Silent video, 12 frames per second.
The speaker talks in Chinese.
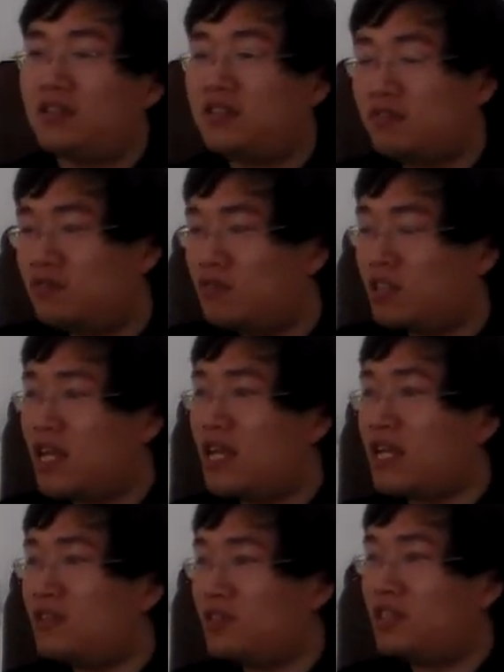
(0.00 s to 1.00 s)
其实，如果大
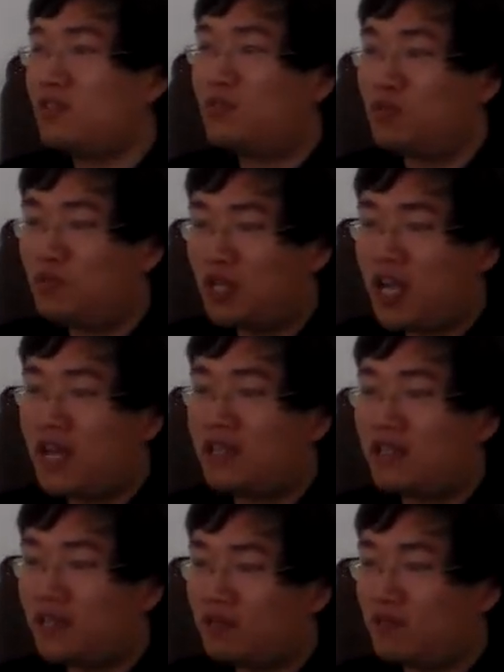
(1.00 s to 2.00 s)
家有兴趣去看
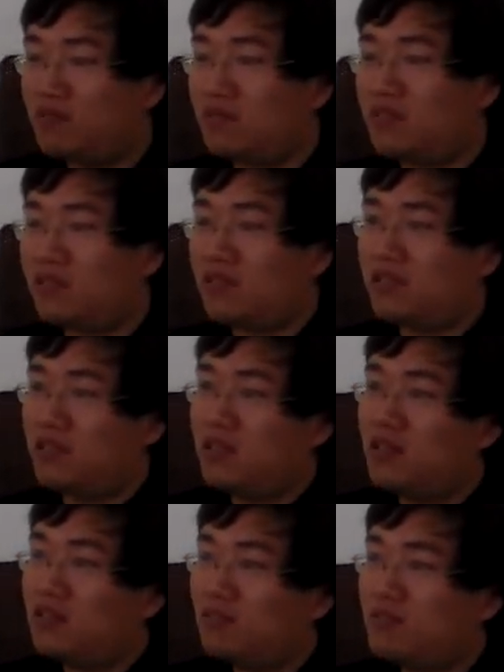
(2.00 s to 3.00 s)
一下《宋史·
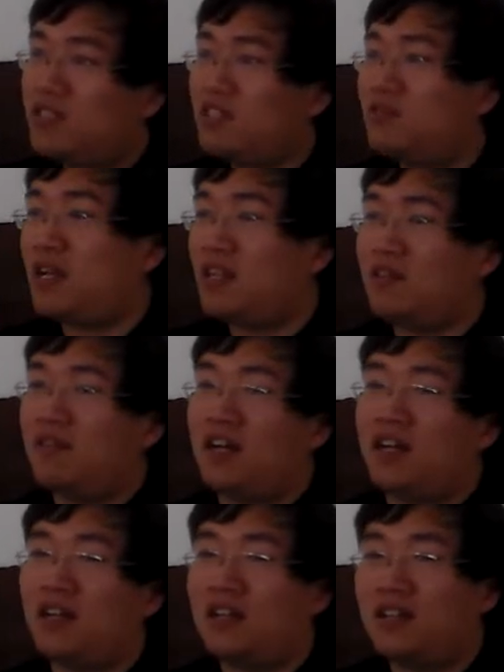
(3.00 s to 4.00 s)
朱传》的
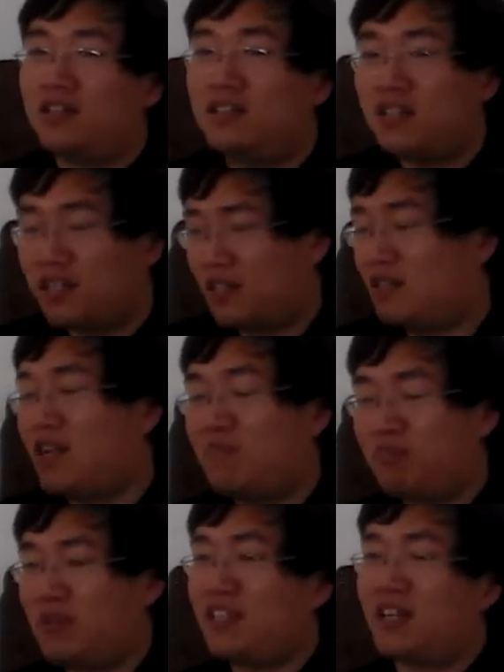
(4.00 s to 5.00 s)
话，这个人他
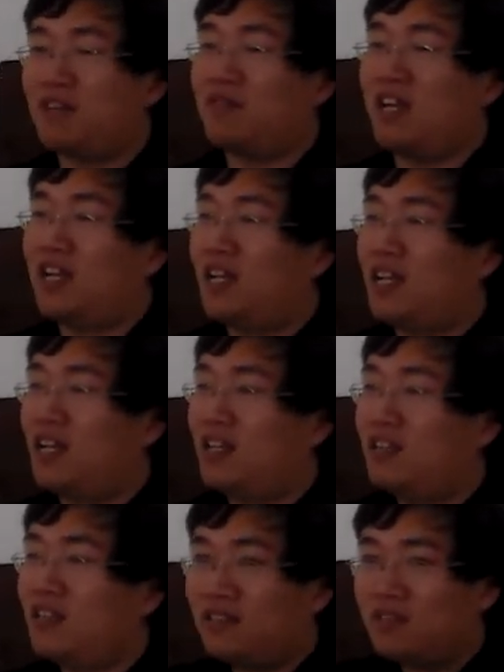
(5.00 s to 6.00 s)
不爱当官，
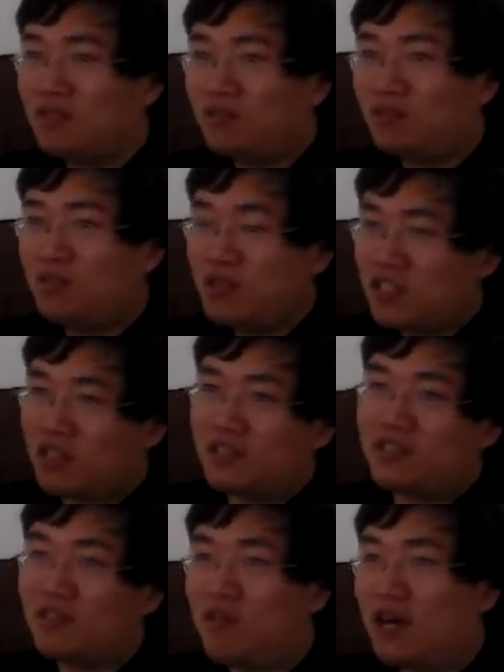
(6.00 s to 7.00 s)
多少
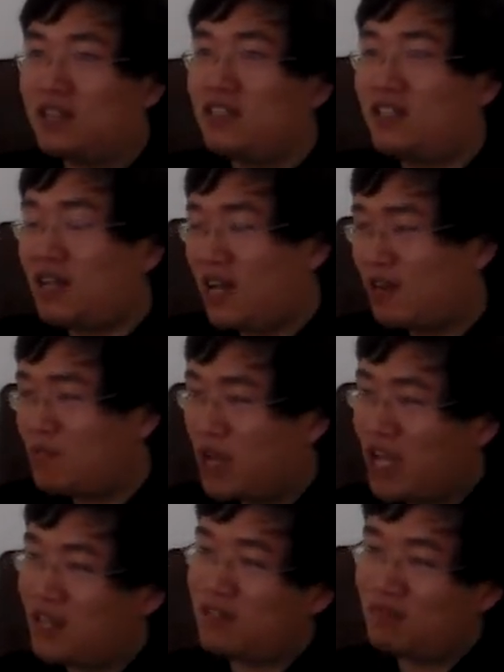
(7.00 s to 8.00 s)
次皇帝还是
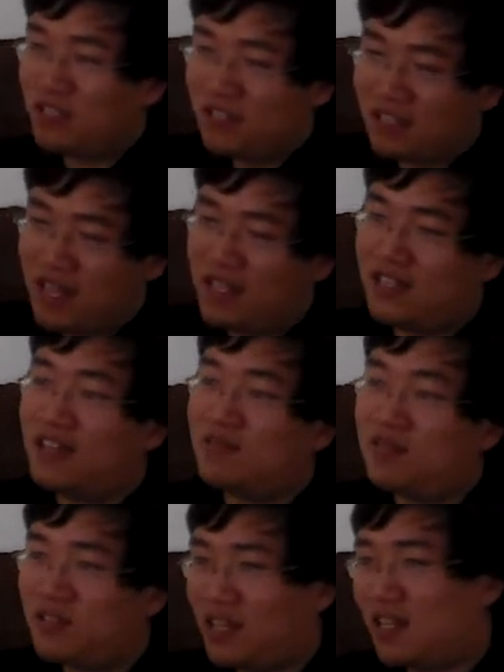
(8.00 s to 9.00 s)
派了什么宰相
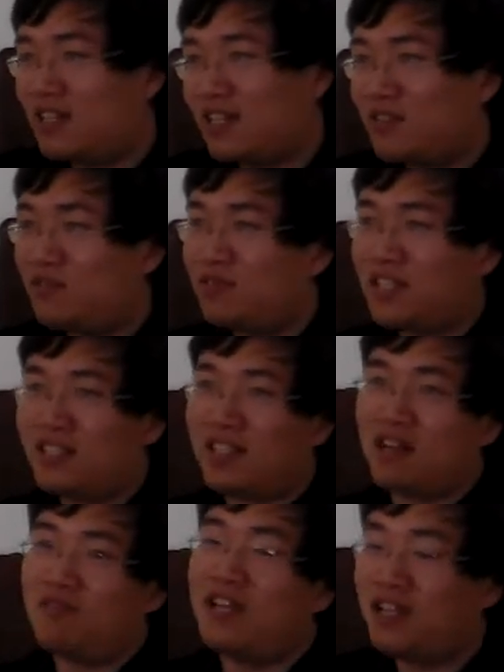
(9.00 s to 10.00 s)
去找他，让他出山
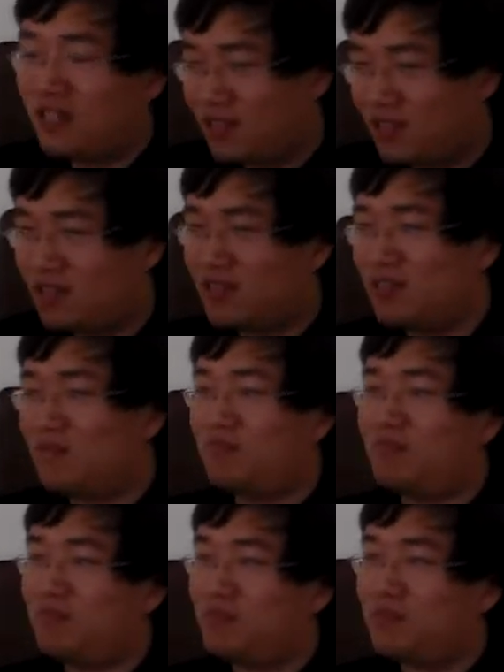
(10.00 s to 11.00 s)
当官，
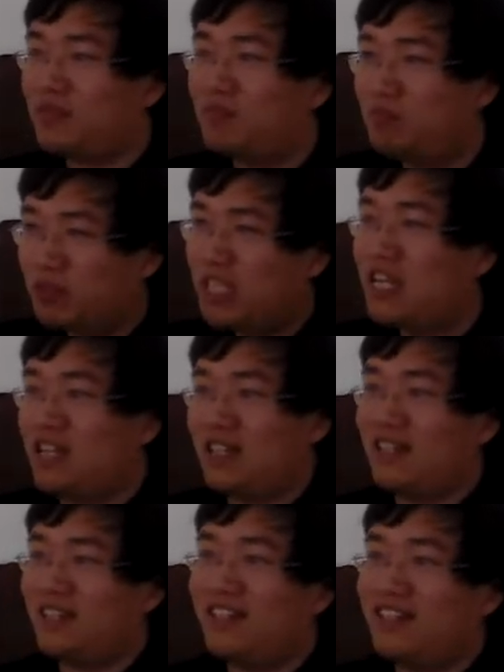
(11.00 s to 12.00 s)
不应。
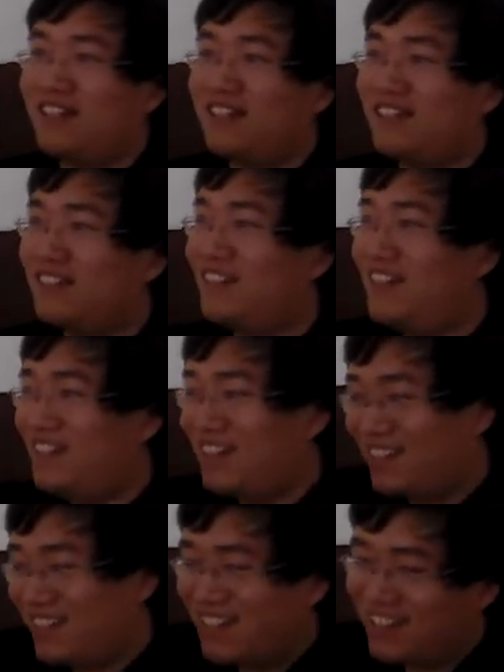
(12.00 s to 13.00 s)
就
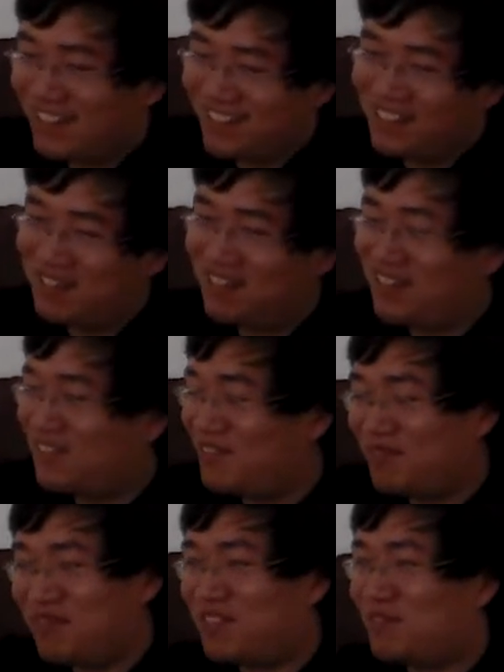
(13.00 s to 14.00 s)
那个那个《
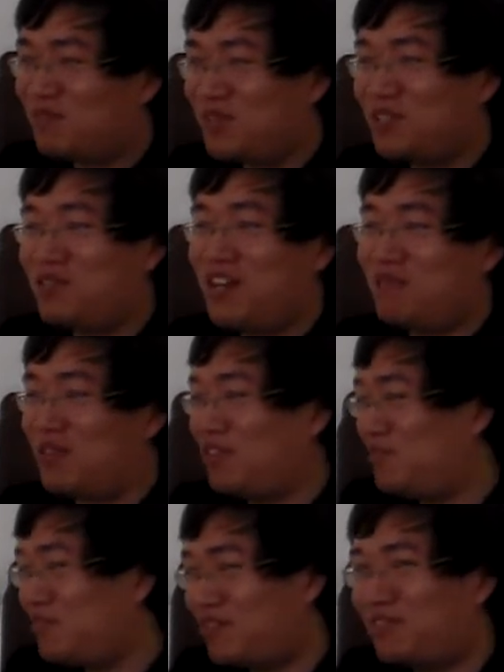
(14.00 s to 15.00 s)
宋史·朱熹传》里
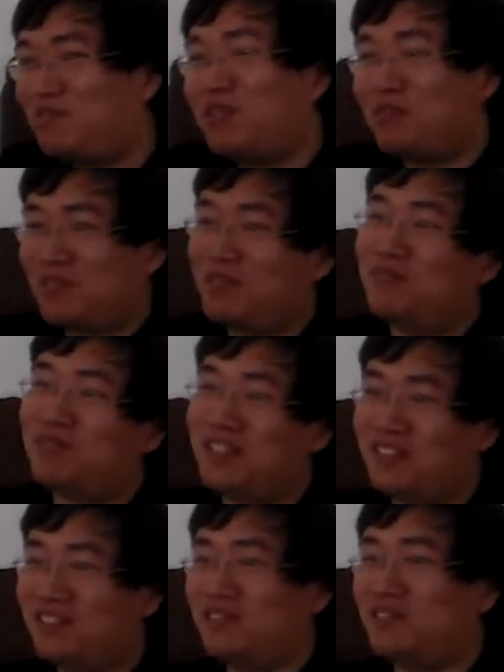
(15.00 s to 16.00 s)
面，因为最多出
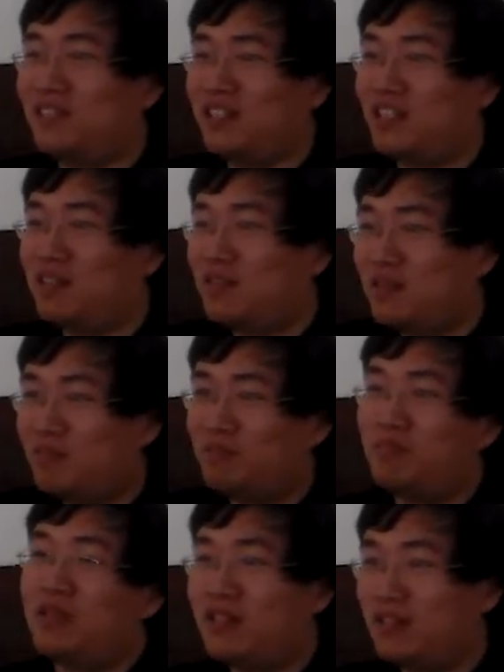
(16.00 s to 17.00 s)
现的词就是这个，
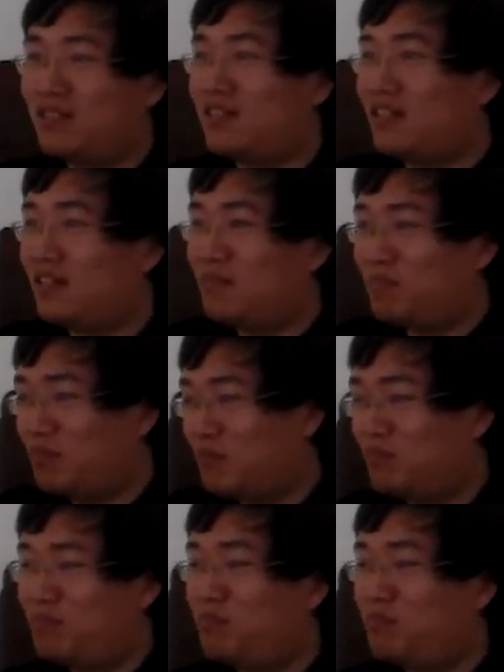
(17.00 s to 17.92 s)
这个不。